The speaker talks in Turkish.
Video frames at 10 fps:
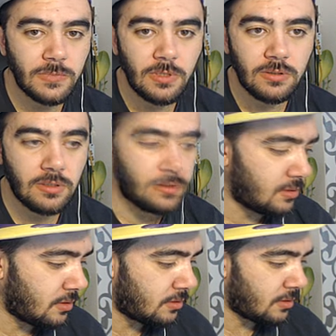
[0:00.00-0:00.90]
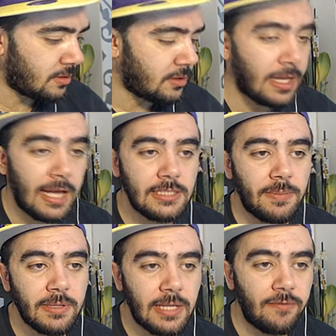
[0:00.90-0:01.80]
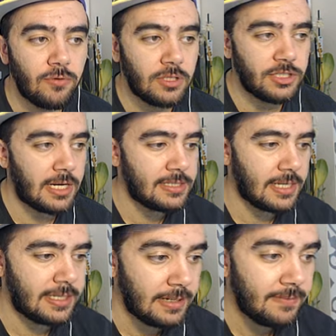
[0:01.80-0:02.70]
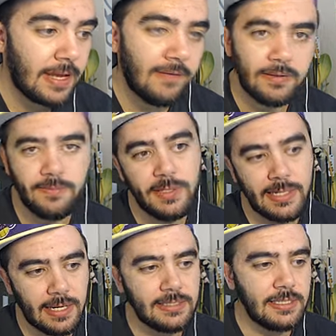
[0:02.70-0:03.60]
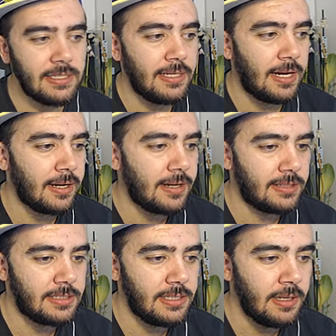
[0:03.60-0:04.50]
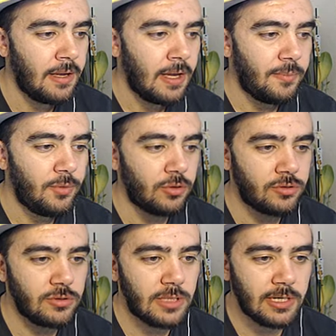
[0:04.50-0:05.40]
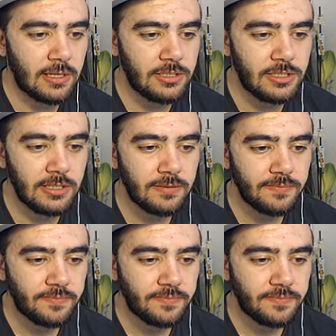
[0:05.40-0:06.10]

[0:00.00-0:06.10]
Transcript: dıt dıt dıt dıt dıt dıt. Her zaman telefonda çalar zaten. Evet. Bir klasik. İlhan klasiği. Biliyorsunuz arkadaşlar.